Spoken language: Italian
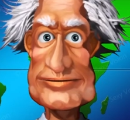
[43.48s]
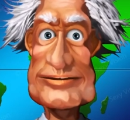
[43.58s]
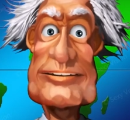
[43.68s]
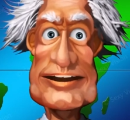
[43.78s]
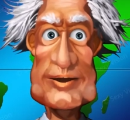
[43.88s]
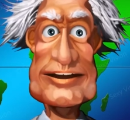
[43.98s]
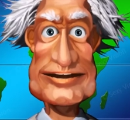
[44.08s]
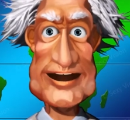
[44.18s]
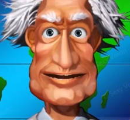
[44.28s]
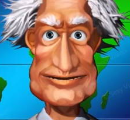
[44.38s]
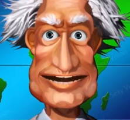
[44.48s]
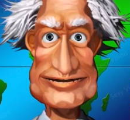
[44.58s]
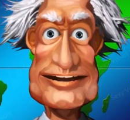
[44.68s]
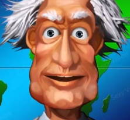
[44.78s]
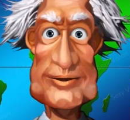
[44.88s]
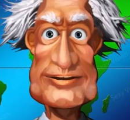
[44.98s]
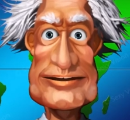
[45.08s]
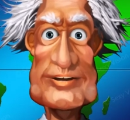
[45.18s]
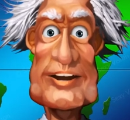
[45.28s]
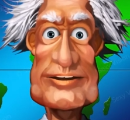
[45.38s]
Buonasera a tutti,
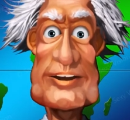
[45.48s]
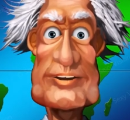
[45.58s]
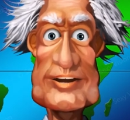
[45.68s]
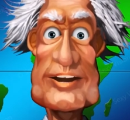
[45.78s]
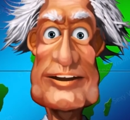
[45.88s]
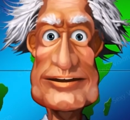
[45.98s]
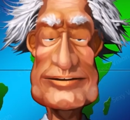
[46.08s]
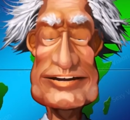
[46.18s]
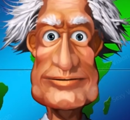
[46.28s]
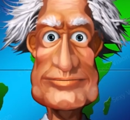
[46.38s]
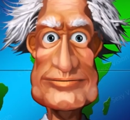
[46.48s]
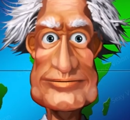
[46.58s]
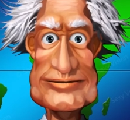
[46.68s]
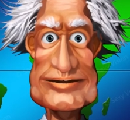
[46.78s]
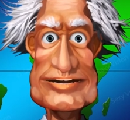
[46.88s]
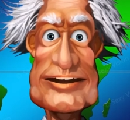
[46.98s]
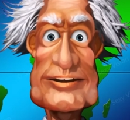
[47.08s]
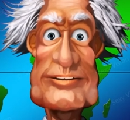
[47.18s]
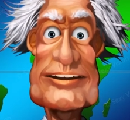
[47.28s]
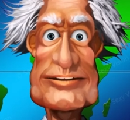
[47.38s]
arrivederci alla prossima Nivis.
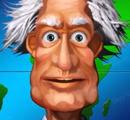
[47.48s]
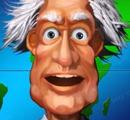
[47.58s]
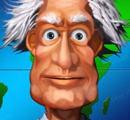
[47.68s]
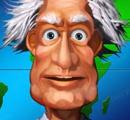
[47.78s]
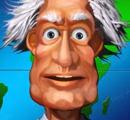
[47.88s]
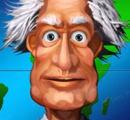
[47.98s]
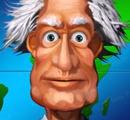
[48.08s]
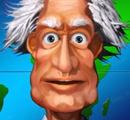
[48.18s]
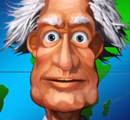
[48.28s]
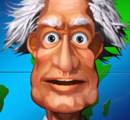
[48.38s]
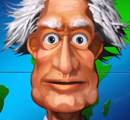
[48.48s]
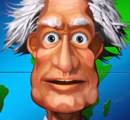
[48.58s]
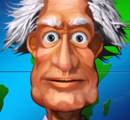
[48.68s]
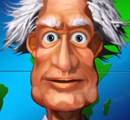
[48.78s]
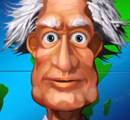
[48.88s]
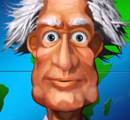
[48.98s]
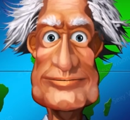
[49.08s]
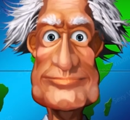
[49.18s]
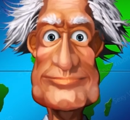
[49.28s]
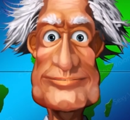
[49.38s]
State bene e fate sempre del vostro peggio.
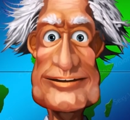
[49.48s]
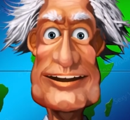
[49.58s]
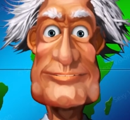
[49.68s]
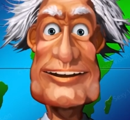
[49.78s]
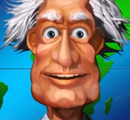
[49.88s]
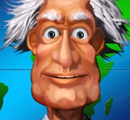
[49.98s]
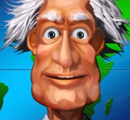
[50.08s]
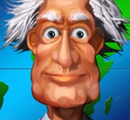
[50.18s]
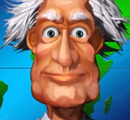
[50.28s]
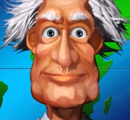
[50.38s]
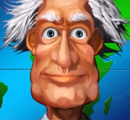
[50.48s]
A presto.